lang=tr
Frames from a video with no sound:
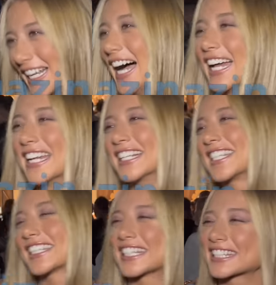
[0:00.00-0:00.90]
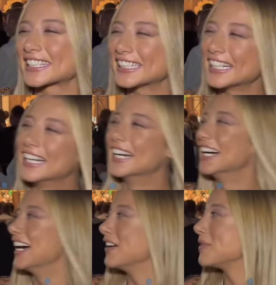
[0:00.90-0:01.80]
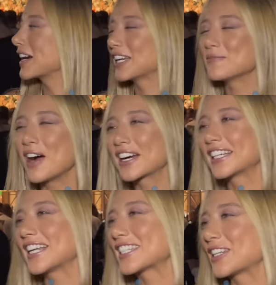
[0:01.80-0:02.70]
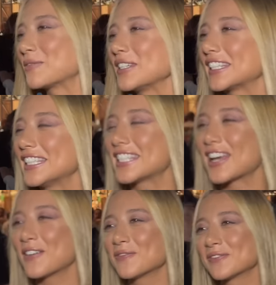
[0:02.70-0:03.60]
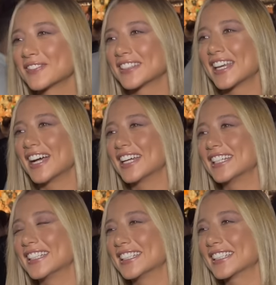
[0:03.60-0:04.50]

yani açıkçası. Bakalım arkadaşlarımı izleyeceğim. Yani... Sizin için